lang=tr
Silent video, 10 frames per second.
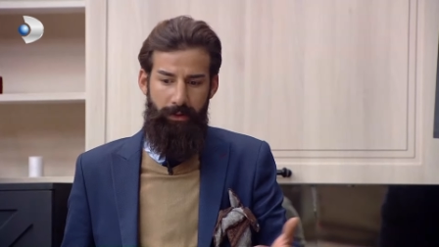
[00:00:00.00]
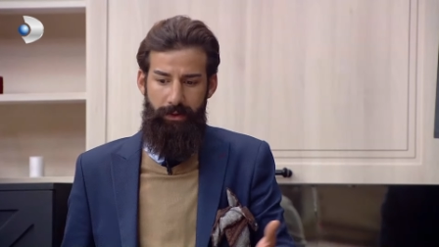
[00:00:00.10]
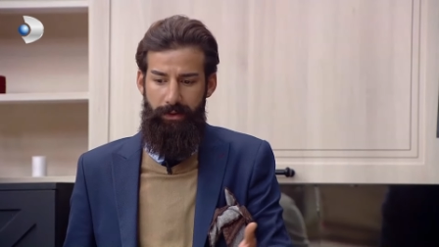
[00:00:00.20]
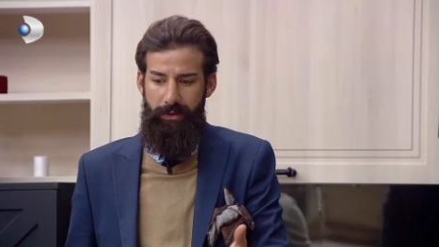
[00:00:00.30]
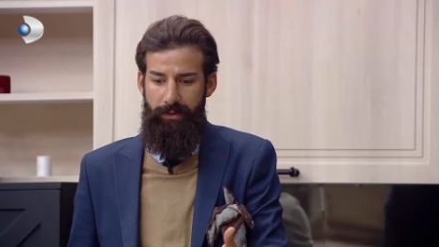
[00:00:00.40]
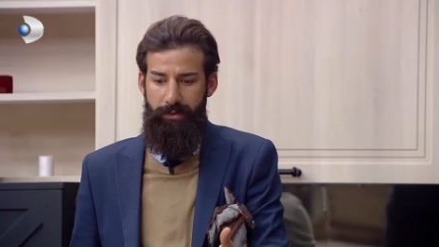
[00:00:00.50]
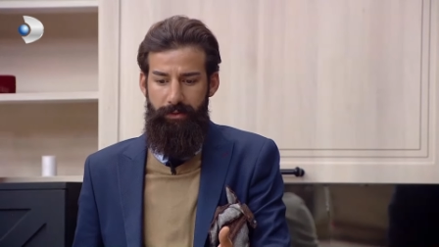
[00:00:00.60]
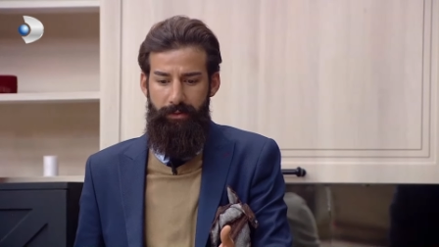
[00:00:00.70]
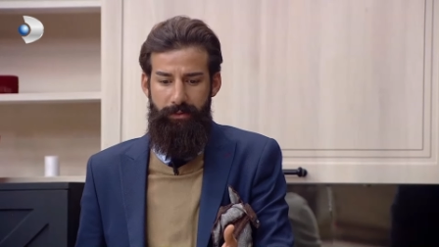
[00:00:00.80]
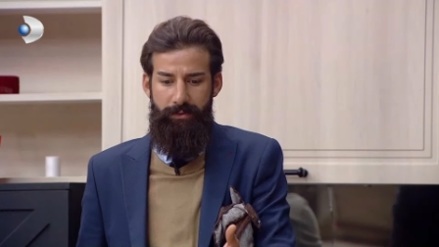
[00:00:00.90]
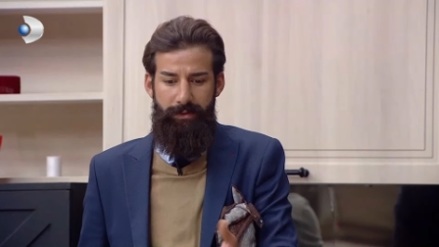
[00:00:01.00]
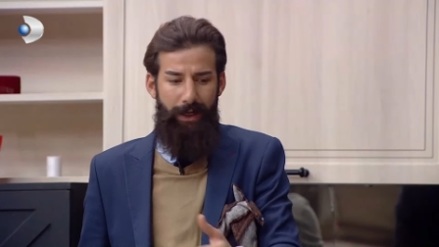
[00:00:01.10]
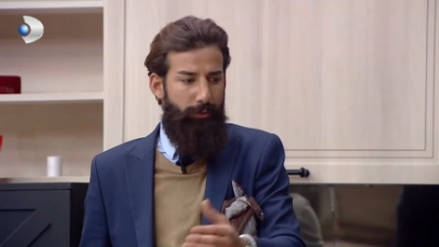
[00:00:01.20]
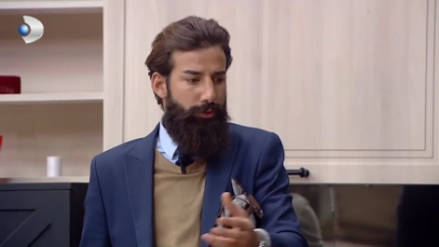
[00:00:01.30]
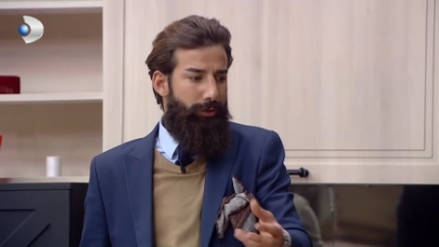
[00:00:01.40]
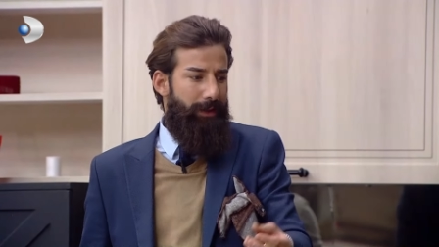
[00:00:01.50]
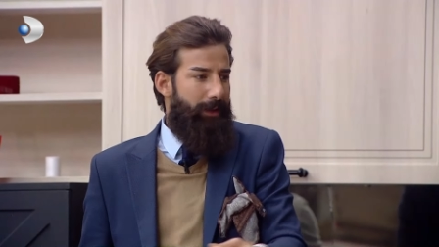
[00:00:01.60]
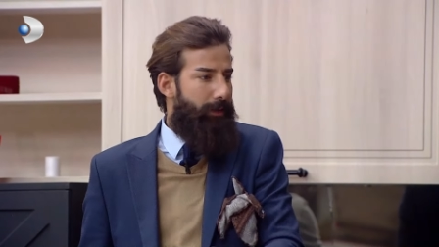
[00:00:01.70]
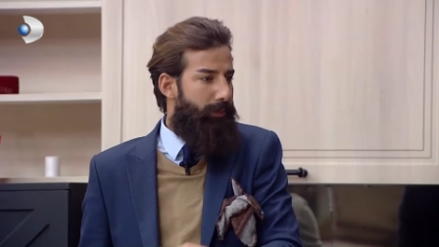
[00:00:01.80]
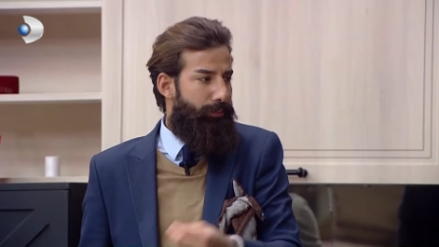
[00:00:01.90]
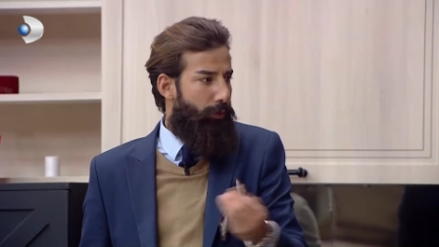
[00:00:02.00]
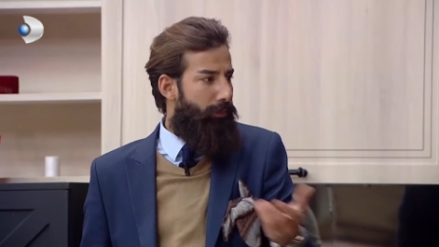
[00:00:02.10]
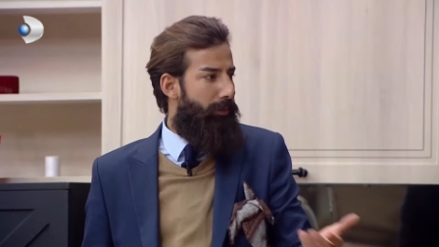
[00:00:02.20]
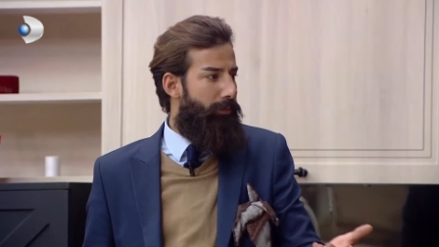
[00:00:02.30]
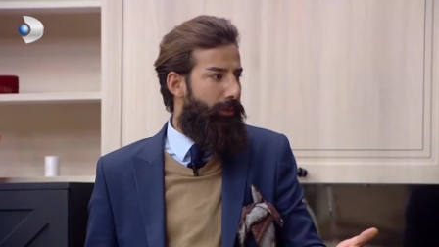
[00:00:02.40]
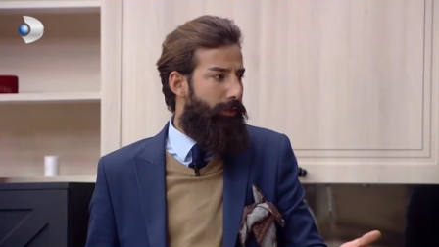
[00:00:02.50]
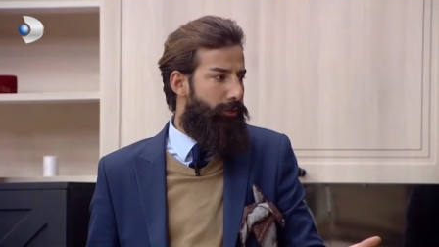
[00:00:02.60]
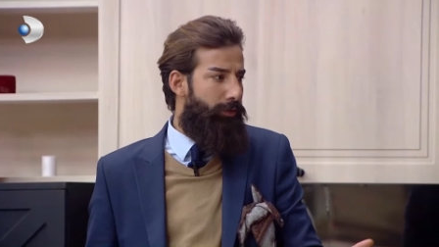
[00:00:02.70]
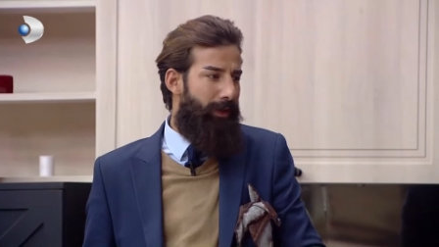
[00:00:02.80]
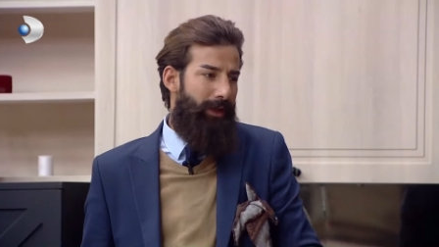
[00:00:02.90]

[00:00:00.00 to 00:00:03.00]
E, Tankut'la da bir problemim oldu.